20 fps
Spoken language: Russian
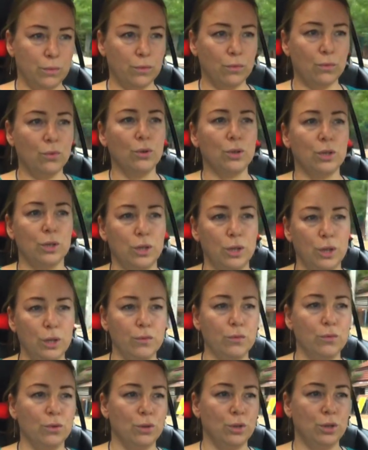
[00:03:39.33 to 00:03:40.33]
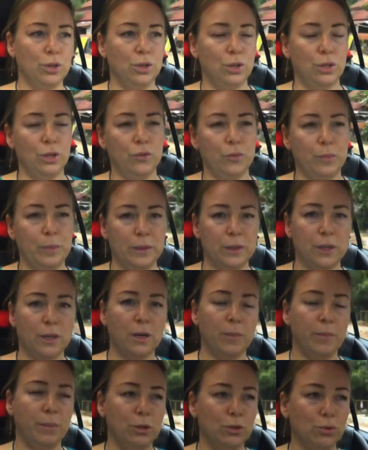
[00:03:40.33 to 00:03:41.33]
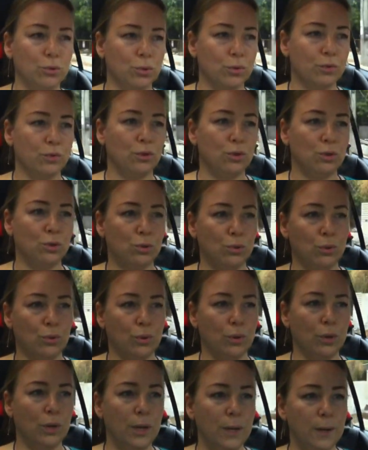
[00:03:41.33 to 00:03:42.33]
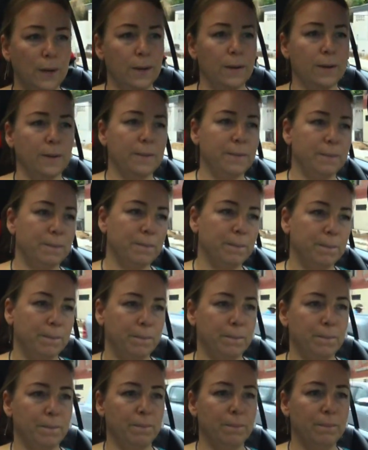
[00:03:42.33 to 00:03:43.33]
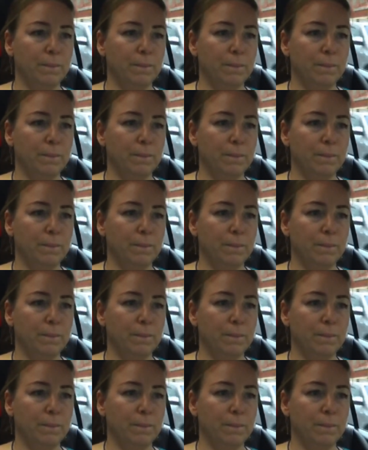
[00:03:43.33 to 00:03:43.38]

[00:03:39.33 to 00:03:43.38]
в год три, в год четыре, в полтора почувствует, что эм,